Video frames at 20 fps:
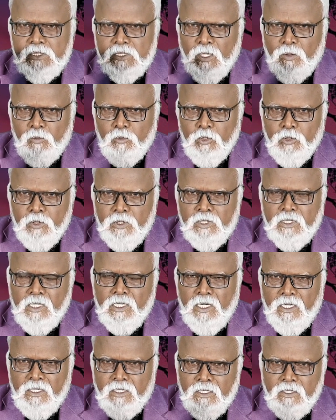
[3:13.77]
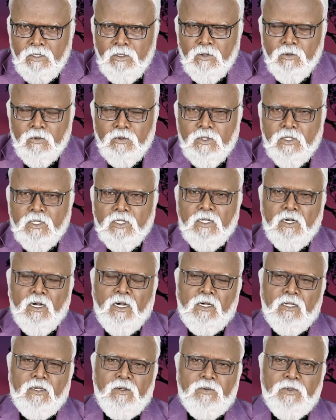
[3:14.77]
சமூகத்தில் நின்று
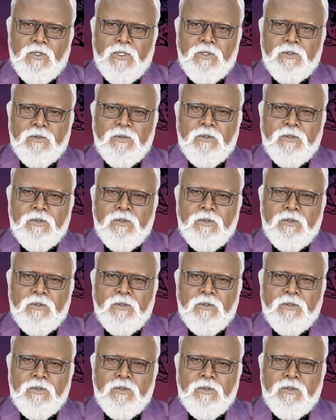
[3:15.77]
கொண்டிருக்கிறான் அவன்